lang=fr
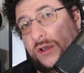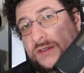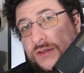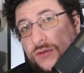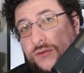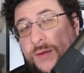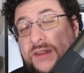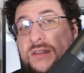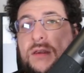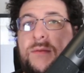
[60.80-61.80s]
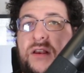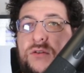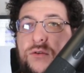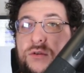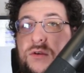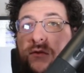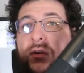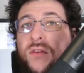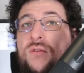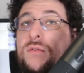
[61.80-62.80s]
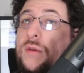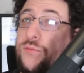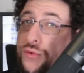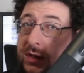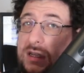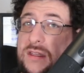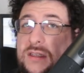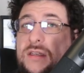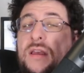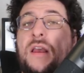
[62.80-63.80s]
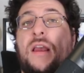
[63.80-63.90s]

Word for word: rester sur du médié, mais avec ce côté ouvert, ce côté plus technique.